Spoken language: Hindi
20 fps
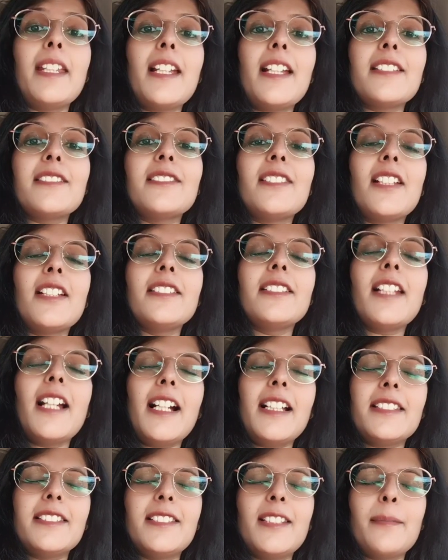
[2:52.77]
आज ना
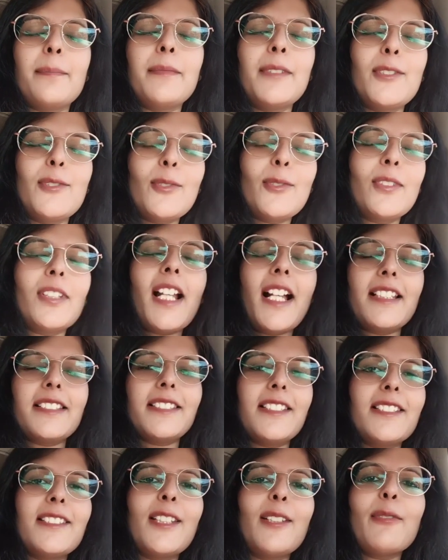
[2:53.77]
याद से अपने जो
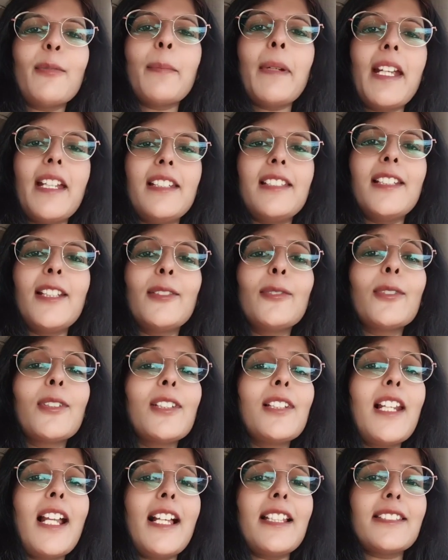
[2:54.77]
ग्लासेस थे वो पहन लिए
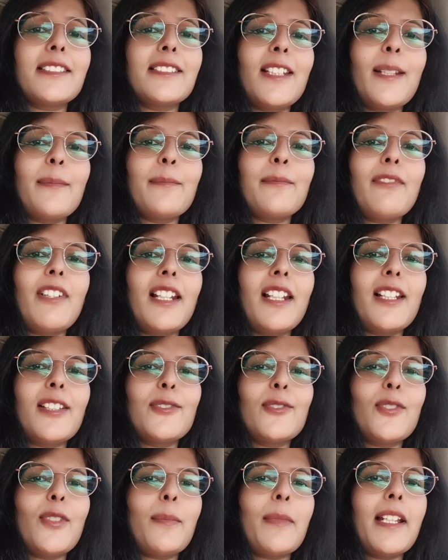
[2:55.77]
क्योंकि लास्ट टाइम वाला
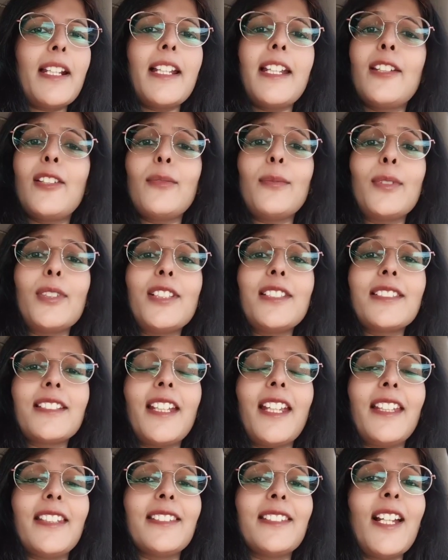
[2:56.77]
जो हमारा एनोमोली
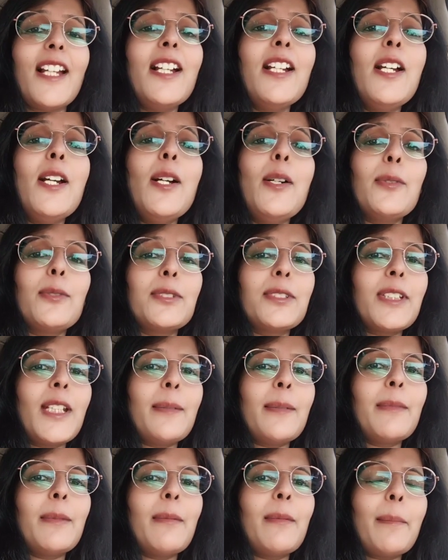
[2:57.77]
स्कैन था उस
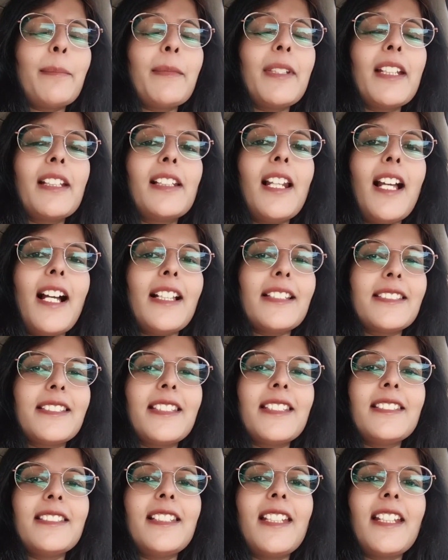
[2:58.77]
टाइम पे मैं अपने
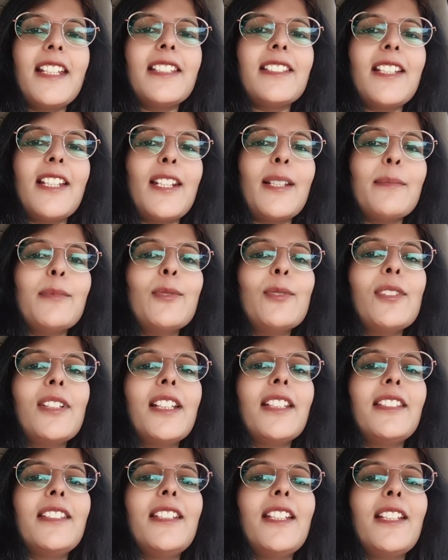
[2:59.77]
ग्लासेस लेके जाना भूल
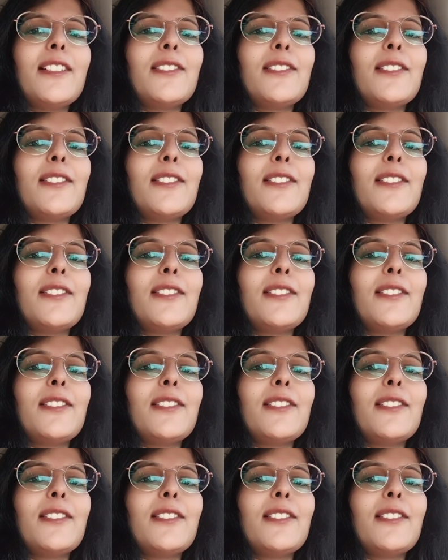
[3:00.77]
गई थी एंड